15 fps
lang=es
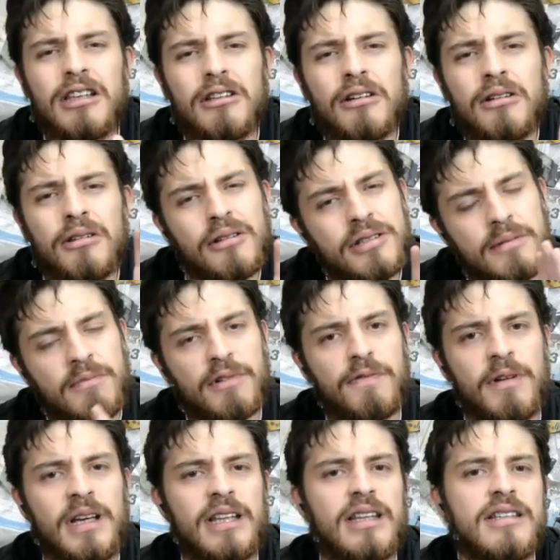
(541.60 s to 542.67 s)
Y no, no se me
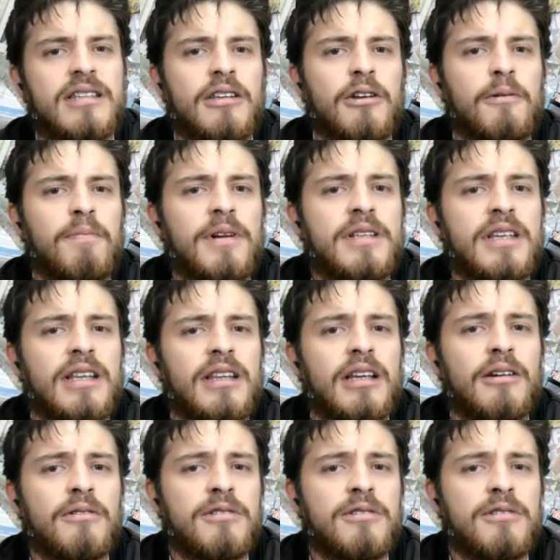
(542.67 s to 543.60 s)
ofenda, señor presidente